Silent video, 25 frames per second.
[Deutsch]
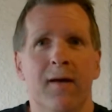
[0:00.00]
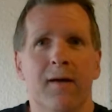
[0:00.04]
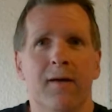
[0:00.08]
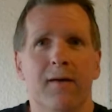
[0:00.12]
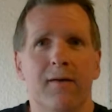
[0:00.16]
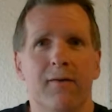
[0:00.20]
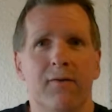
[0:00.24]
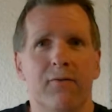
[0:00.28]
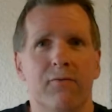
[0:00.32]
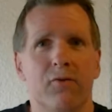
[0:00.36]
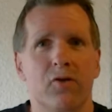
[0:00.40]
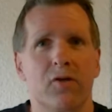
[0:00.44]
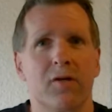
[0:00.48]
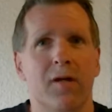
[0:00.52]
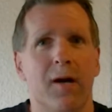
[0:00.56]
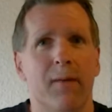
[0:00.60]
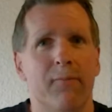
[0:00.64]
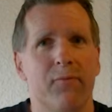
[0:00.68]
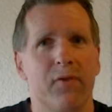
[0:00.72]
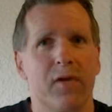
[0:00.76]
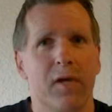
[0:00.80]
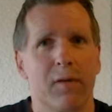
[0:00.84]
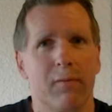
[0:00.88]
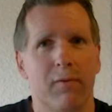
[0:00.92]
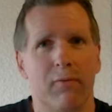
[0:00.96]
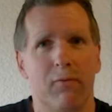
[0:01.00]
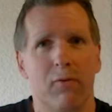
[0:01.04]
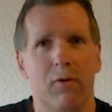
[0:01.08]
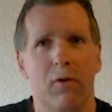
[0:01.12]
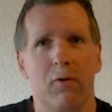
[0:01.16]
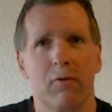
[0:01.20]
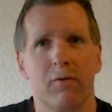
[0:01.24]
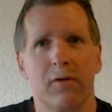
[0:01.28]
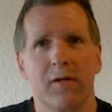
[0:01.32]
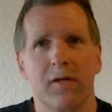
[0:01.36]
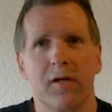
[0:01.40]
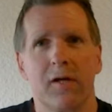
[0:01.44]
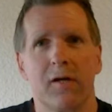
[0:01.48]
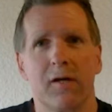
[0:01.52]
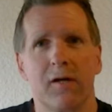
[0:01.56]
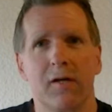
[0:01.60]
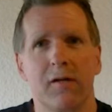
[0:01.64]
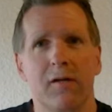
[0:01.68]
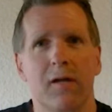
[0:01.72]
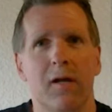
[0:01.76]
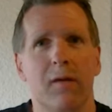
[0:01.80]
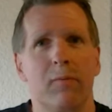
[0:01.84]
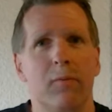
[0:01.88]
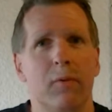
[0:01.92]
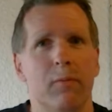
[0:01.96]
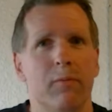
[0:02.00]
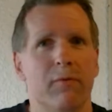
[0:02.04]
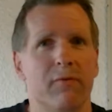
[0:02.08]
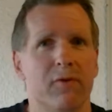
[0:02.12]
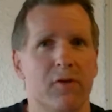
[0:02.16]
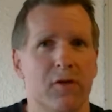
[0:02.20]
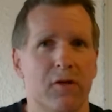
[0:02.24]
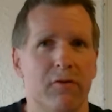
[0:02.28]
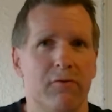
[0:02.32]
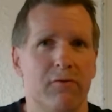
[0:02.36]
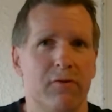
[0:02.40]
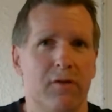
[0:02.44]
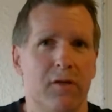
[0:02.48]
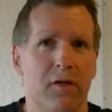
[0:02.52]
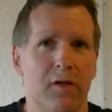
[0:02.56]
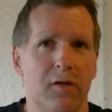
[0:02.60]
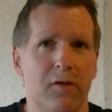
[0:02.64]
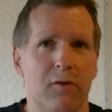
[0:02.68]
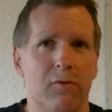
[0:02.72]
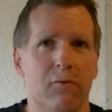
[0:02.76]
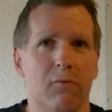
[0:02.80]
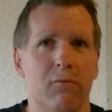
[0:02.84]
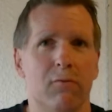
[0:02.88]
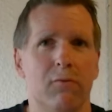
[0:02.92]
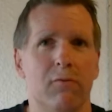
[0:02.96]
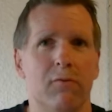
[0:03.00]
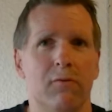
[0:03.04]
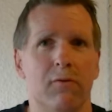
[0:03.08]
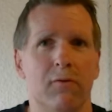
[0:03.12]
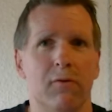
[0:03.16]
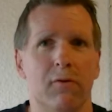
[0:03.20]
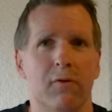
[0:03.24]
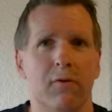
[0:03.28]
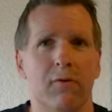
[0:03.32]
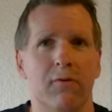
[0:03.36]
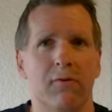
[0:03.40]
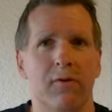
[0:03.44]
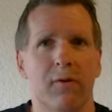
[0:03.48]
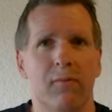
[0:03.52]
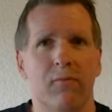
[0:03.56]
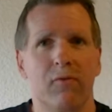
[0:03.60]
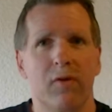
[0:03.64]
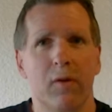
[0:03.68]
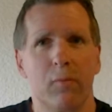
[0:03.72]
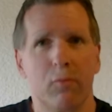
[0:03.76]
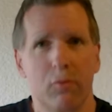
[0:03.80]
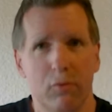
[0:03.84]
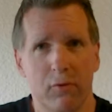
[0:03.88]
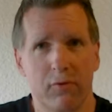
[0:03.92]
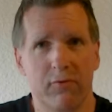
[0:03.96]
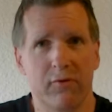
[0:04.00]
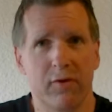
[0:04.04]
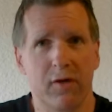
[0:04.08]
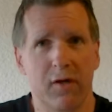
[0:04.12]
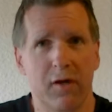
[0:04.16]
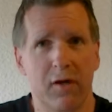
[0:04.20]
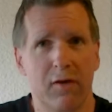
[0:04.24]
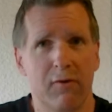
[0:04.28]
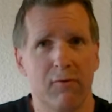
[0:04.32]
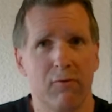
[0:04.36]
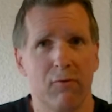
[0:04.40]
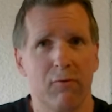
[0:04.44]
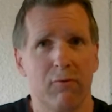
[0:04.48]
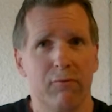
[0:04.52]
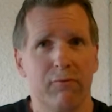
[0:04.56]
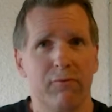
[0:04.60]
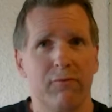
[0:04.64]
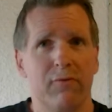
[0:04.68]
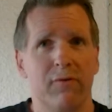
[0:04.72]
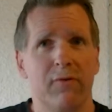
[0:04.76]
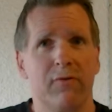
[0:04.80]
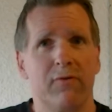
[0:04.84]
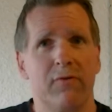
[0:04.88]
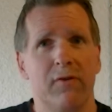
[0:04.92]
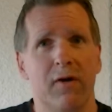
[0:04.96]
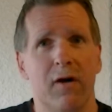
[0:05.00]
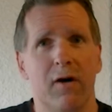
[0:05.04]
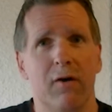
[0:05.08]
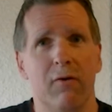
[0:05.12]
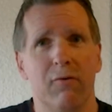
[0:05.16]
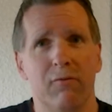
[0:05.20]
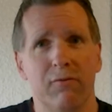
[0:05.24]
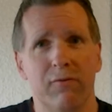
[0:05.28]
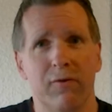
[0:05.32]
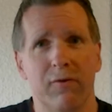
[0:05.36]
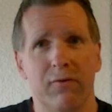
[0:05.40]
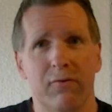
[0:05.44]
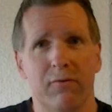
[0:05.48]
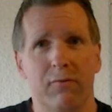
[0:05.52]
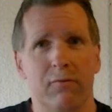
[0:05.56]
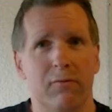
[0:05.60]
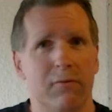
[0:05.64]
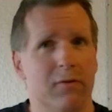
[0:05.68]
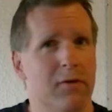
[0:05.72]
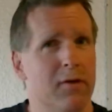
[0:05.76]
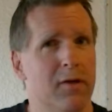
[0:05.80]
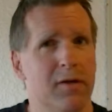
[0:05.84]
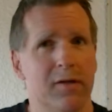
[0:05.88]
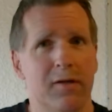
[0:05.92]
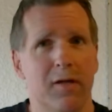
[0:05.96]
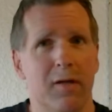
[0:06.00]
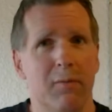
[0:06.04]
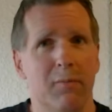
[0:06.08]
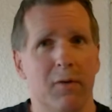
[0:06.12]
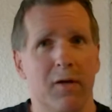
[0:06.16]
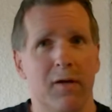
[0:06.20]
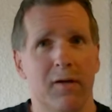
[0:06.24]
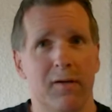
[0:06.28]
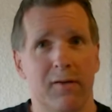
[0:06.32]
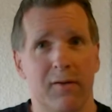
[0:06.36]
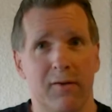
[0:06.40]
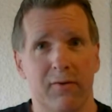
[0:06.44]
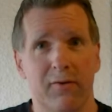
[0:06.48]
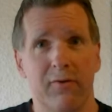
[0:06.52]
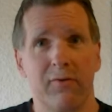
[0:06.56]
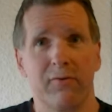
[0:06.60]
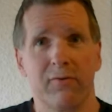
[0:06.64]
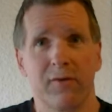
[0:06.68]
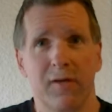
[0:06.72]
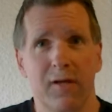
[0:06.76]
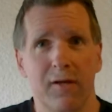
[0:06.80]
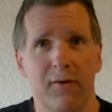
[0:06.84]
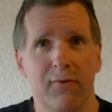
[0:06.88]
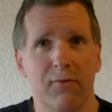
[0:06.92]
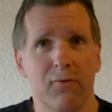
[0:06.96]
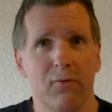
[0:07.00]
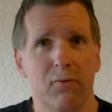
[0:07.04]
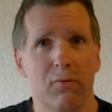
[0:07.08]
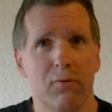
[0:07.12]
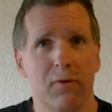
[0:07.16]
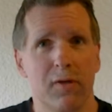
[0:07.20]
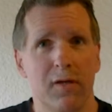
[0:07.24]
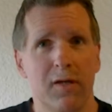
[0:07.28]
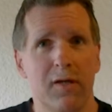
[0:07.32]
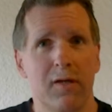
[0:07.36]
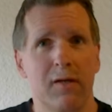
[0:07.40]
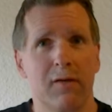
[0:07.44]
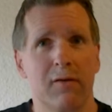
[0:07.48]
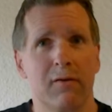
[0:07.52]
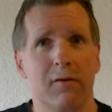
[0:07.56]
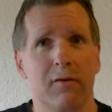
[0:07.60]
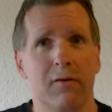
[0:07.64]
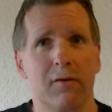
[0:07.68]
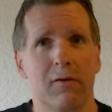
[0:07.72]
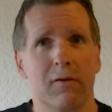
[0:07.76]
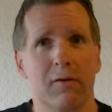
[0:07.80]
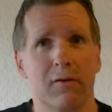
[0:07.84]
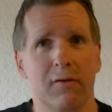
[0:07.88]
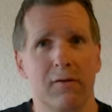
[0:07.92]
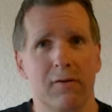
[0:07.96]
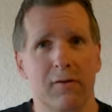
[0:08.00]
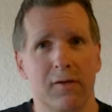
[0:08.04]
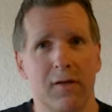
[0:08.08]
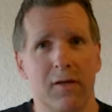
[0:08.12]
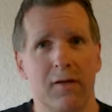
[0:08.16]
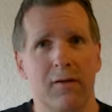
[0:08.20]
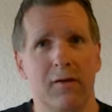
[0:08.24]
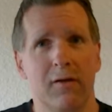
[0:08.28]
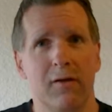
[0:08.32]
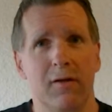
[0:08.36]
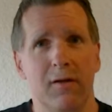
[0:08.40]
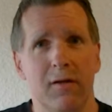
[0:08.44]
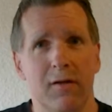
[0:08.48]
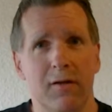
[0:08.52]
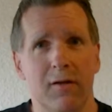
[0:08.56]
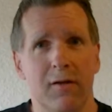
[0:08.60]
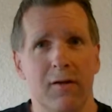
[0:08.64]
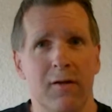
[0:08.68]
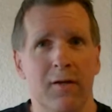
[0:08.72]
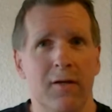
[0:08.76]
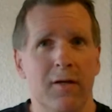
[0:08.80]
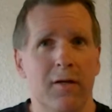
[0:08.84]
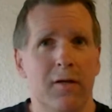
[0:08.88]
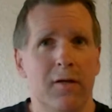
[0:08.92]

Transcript: Inzwischen haben sich aber wohl auch die Gerichte damit beschäftigt und äh, selbst der Bundesgerichtshof ist der Auffassung, nee, geh mal, das geht so nicht, äh, geht der nicht.